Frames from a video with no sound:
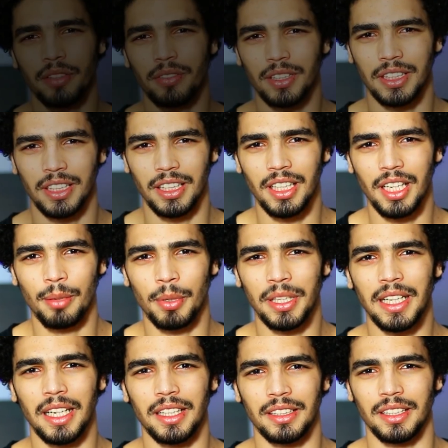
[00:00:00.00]
شافت كده
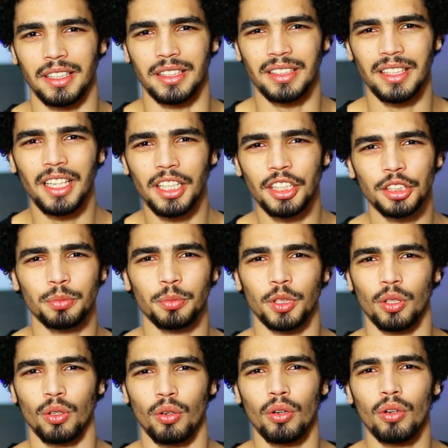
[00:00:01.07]
بدأت ترتعش
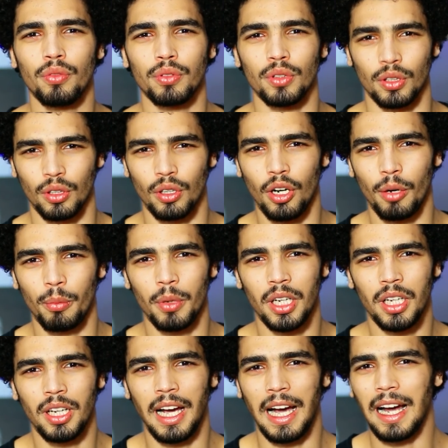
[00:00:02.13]
من الخوف والرعب
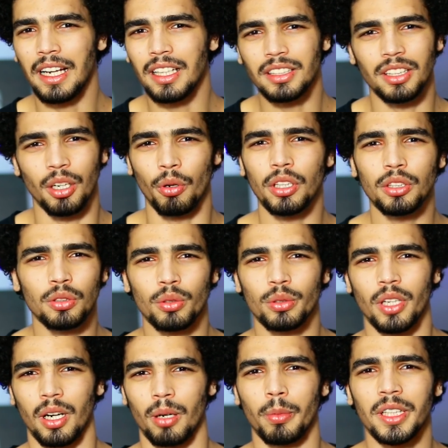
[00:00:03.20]
حالة
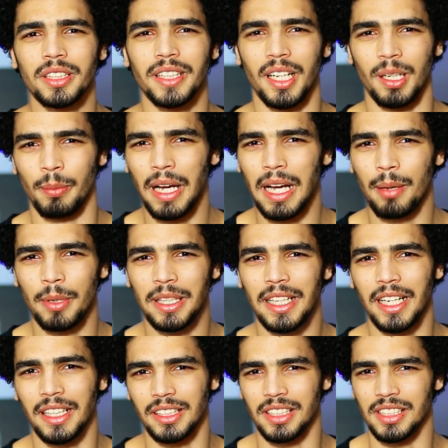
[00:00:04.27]
توتر ضربات قلبها
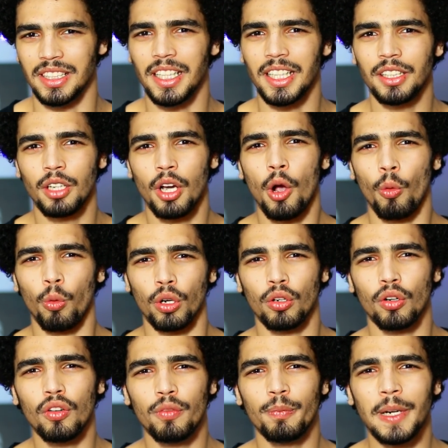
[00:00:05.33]
بدأت تزيد
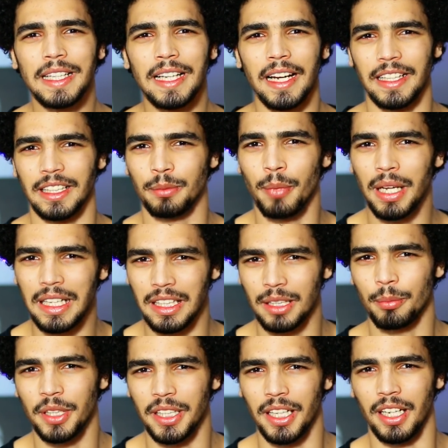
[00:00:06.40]
والخوف بدأ
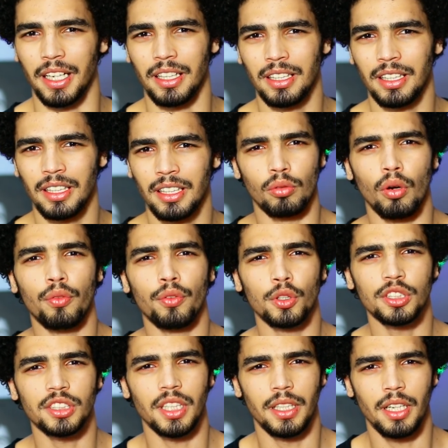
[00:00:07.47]
يتملك منها
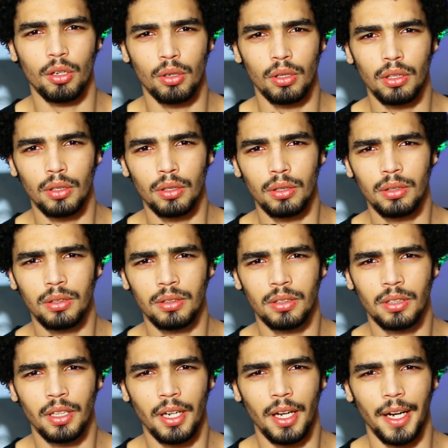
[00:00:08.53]
وفي وسط ده كله
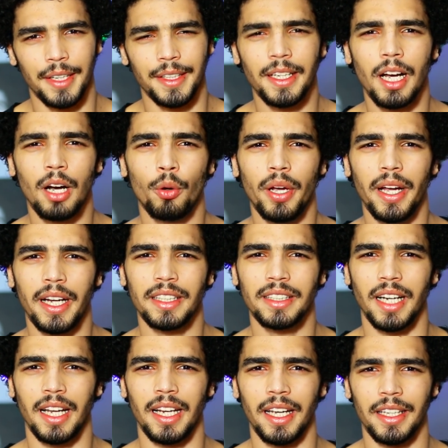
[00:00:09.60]
عينيها
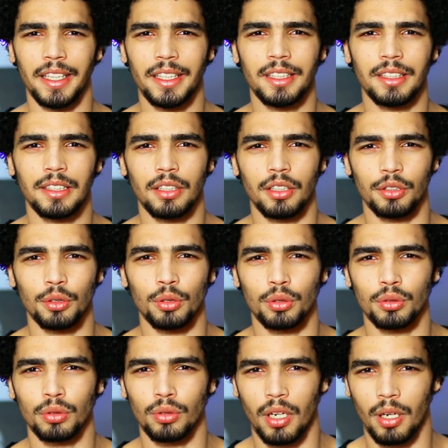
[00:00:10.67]
وقعت على ايد
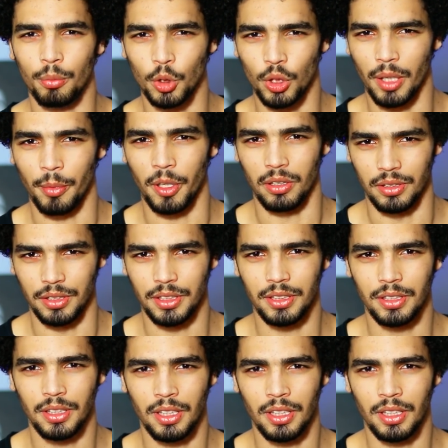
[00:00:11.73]
الدكتورة منى ماضي